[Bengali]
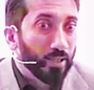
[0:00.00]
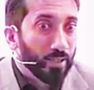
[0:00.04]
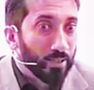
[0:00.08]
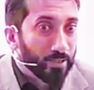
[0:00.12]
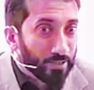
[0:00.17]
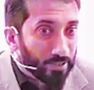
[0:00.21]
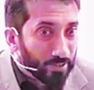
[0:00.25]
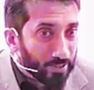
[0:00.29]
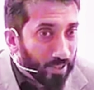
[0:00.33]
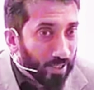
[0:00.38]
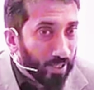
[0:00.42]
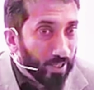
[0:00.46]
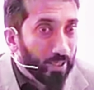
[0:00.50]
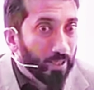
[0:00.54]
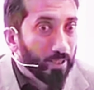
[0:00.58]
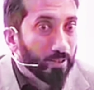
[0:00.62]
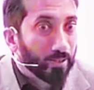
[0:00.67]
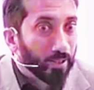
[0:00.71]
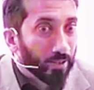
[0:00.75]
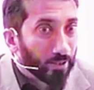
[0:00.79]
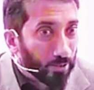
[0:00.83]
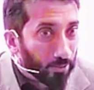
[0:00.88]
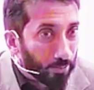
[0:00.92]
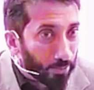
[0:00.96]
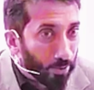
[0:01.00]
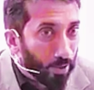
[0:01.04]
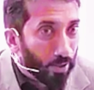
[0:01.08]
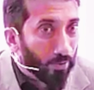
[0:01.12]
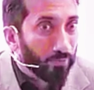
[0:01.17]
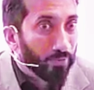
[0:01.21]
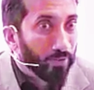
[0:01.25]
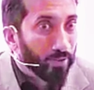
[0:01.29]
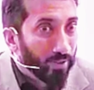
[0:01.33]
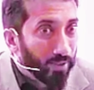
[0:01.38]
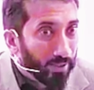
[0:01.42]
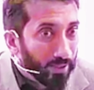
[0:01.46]
যখন কোনো কর্নারে
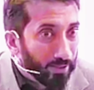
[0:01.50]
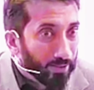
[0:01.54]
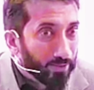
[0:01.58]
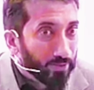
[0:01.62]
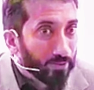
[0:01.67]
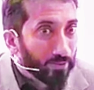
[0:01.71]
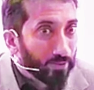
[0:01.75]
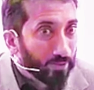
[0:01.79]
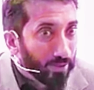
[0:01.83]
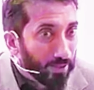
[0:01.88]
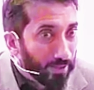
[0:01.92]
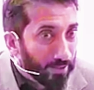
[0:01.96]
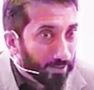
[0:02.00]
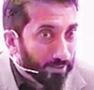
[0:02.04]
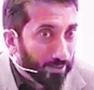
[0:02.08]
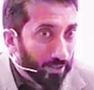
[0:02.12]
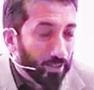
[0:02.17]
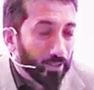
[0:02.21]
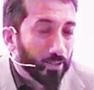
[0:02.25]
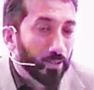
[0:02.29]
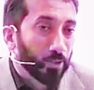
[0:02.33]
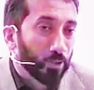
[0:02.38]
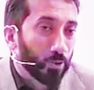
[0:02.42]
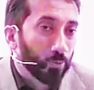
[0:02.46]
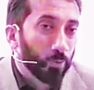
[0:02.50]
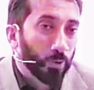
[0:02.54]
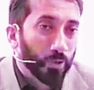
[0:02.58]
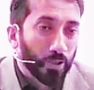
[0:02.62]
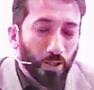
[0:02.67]
গিয়ে বন্ধুদের সাথে আড্ডা দাও